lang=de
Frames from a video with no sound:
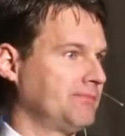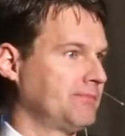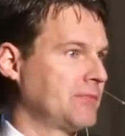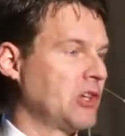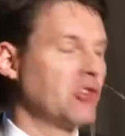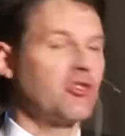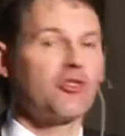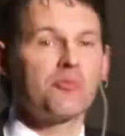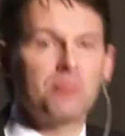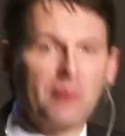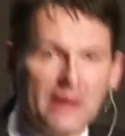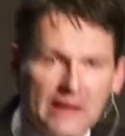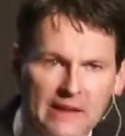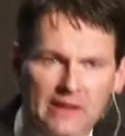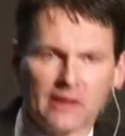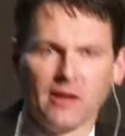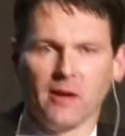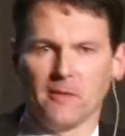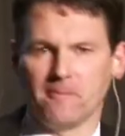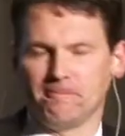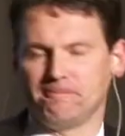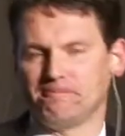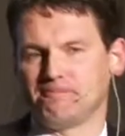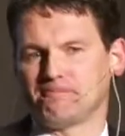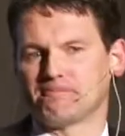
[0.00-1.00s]

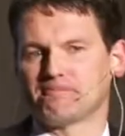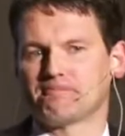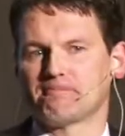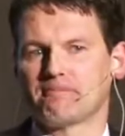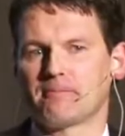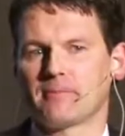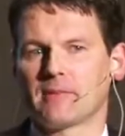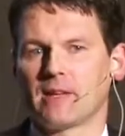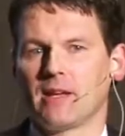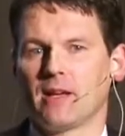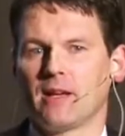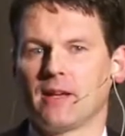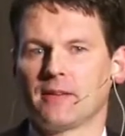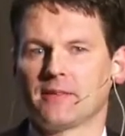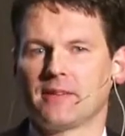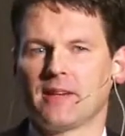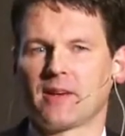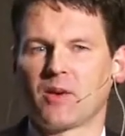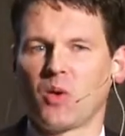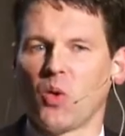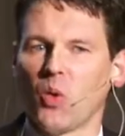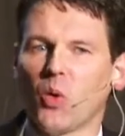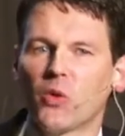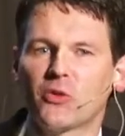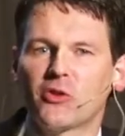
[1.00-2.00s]
Spittler, der
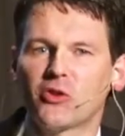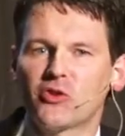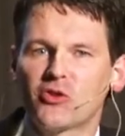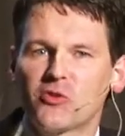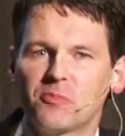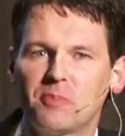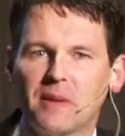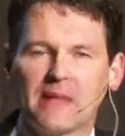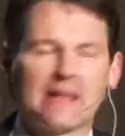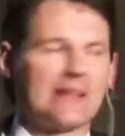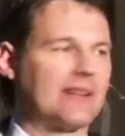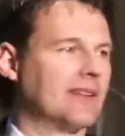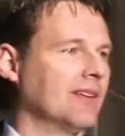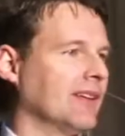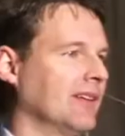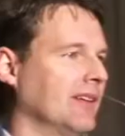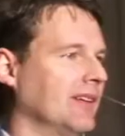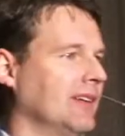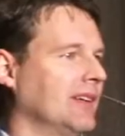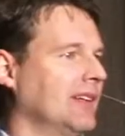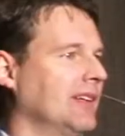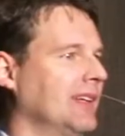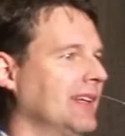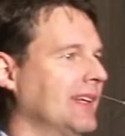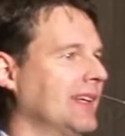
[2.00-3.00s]
große Spittler,
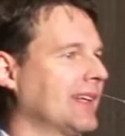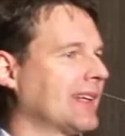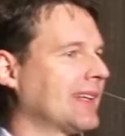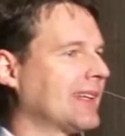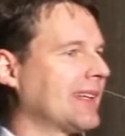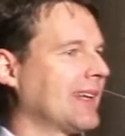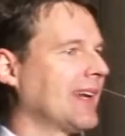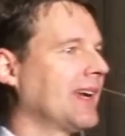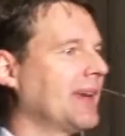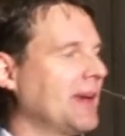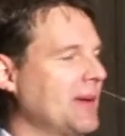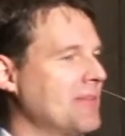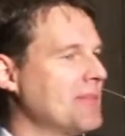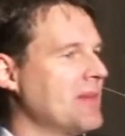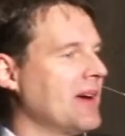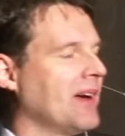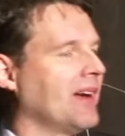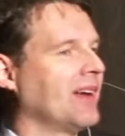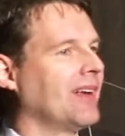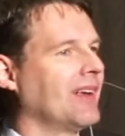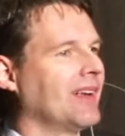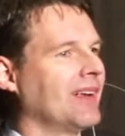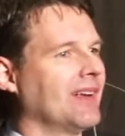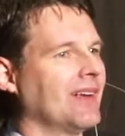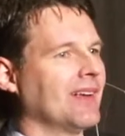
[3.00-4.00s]
der im
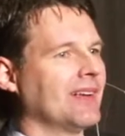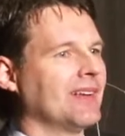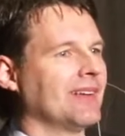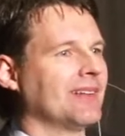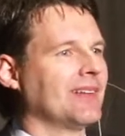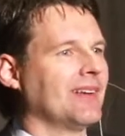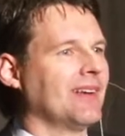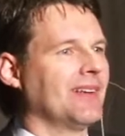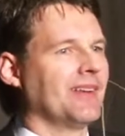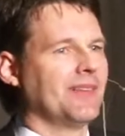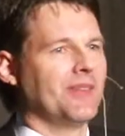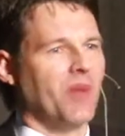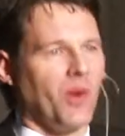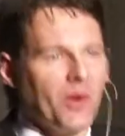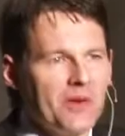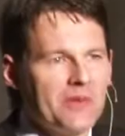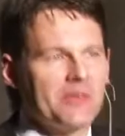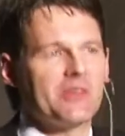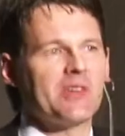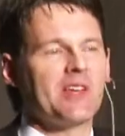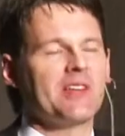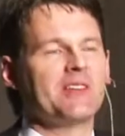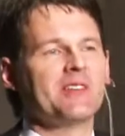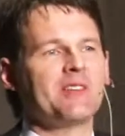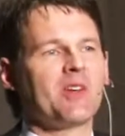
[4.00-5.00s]

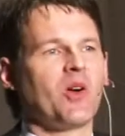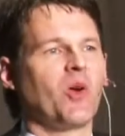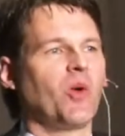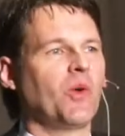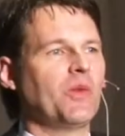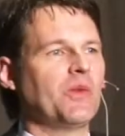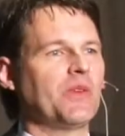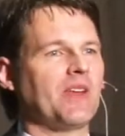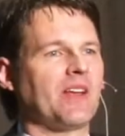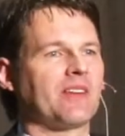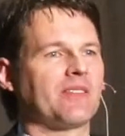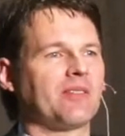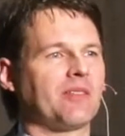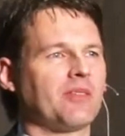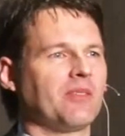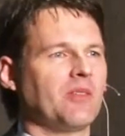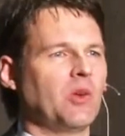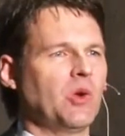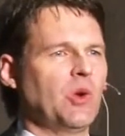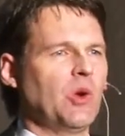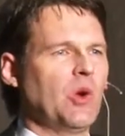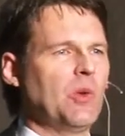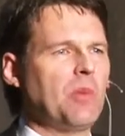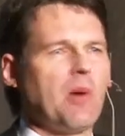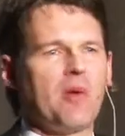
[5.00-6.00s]
19. Jahrhundert
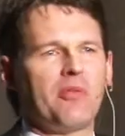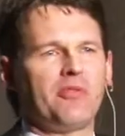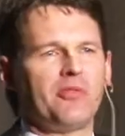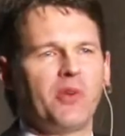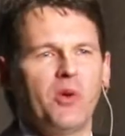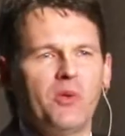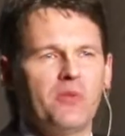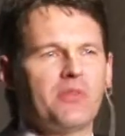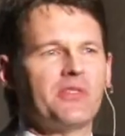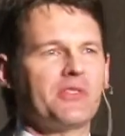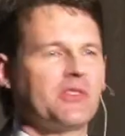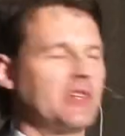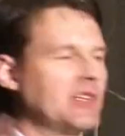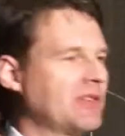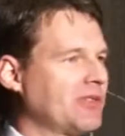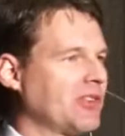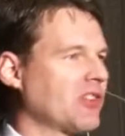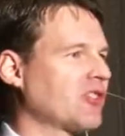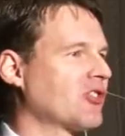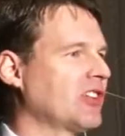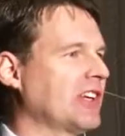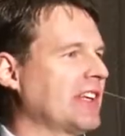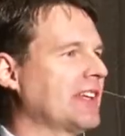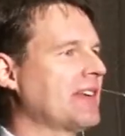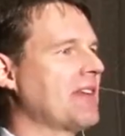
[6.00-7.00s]
über 50
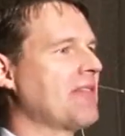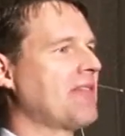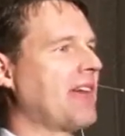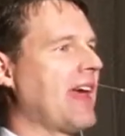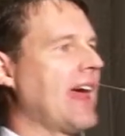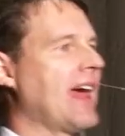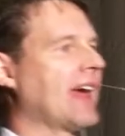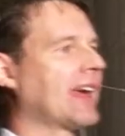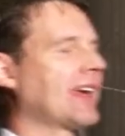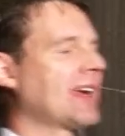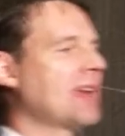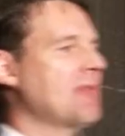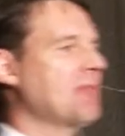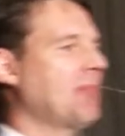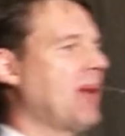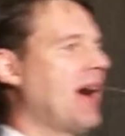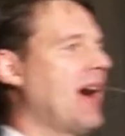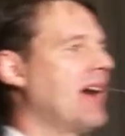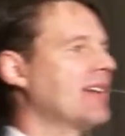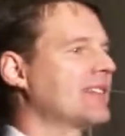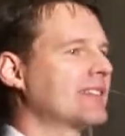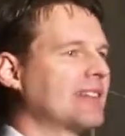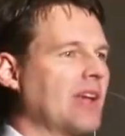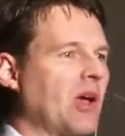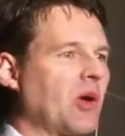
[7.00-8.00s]
verschiedene Werke in
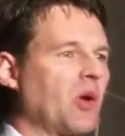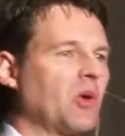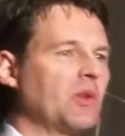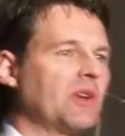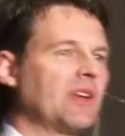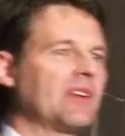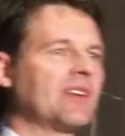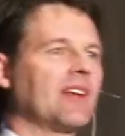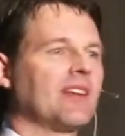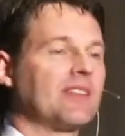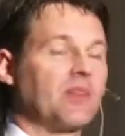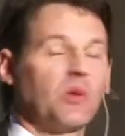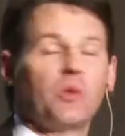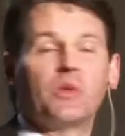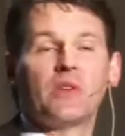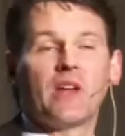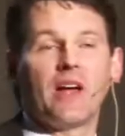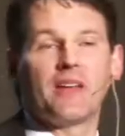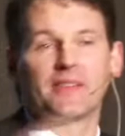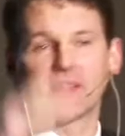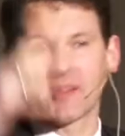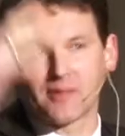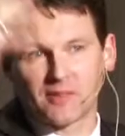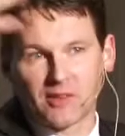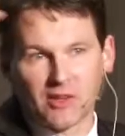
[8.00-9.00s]
Basel gegründet hat, unter
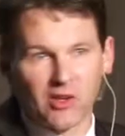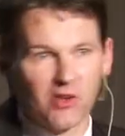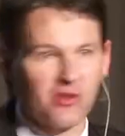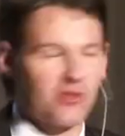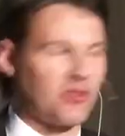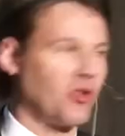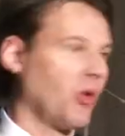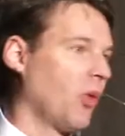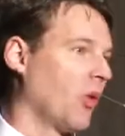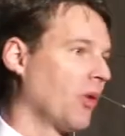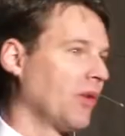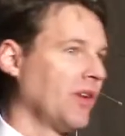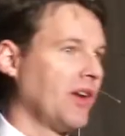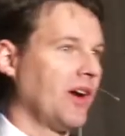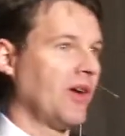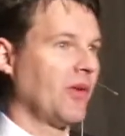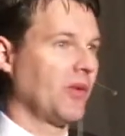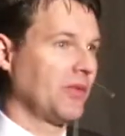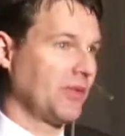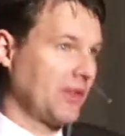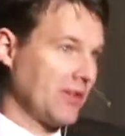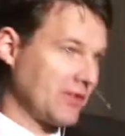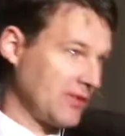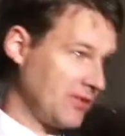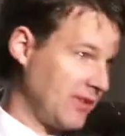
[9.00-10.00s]
anderem Krishona
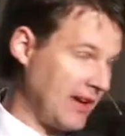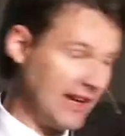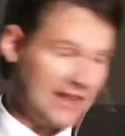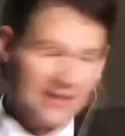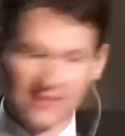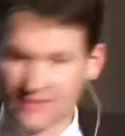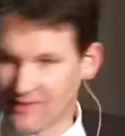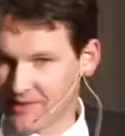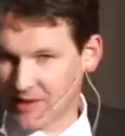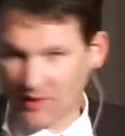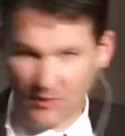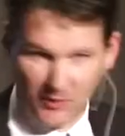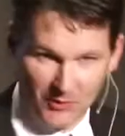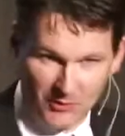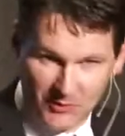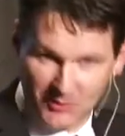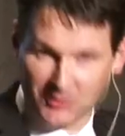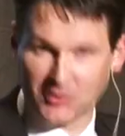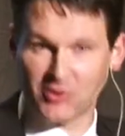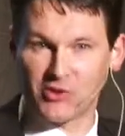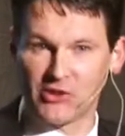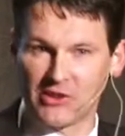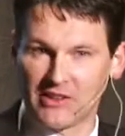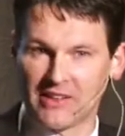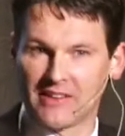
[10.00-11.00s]
und das Waisenhaus und
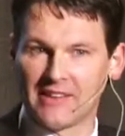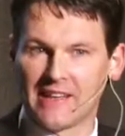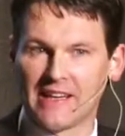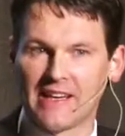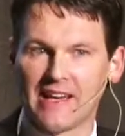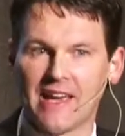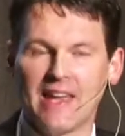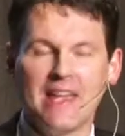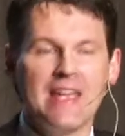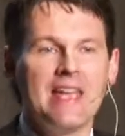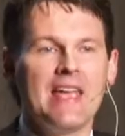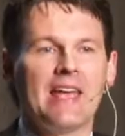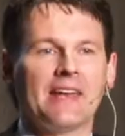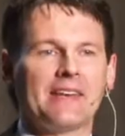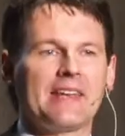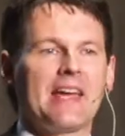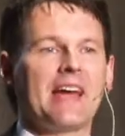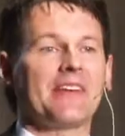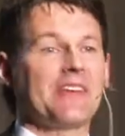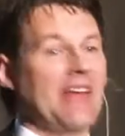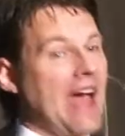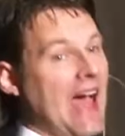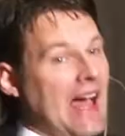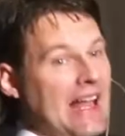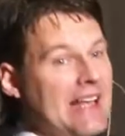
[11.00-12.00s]
verschiedene Dinge, der hat
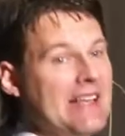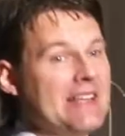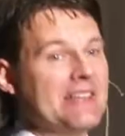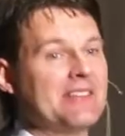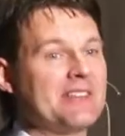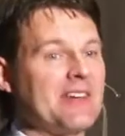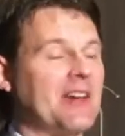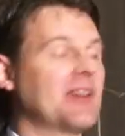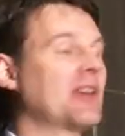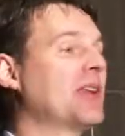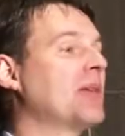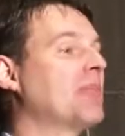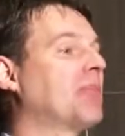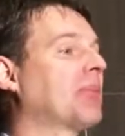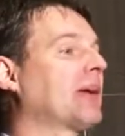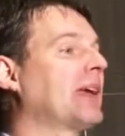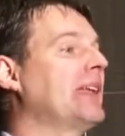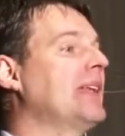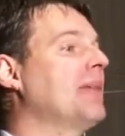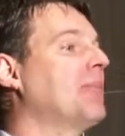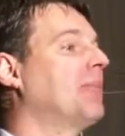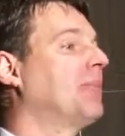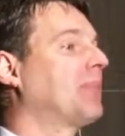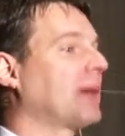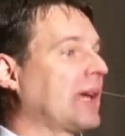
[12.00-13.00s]
all seine
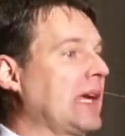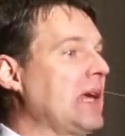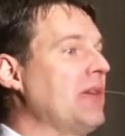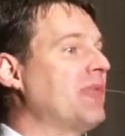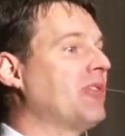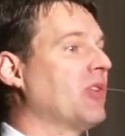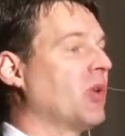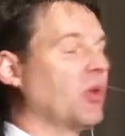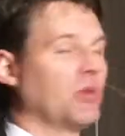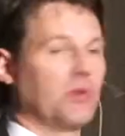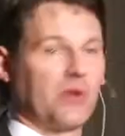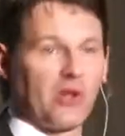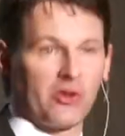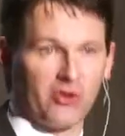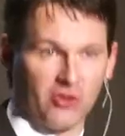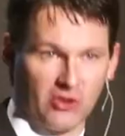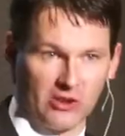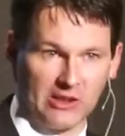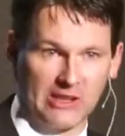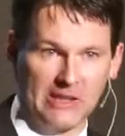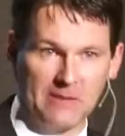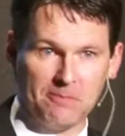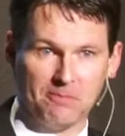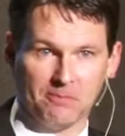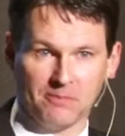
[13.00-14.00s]
Briefe
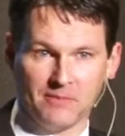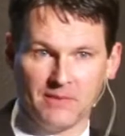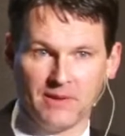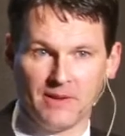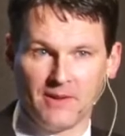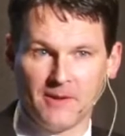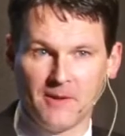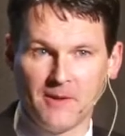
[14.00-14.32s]
unterschrieben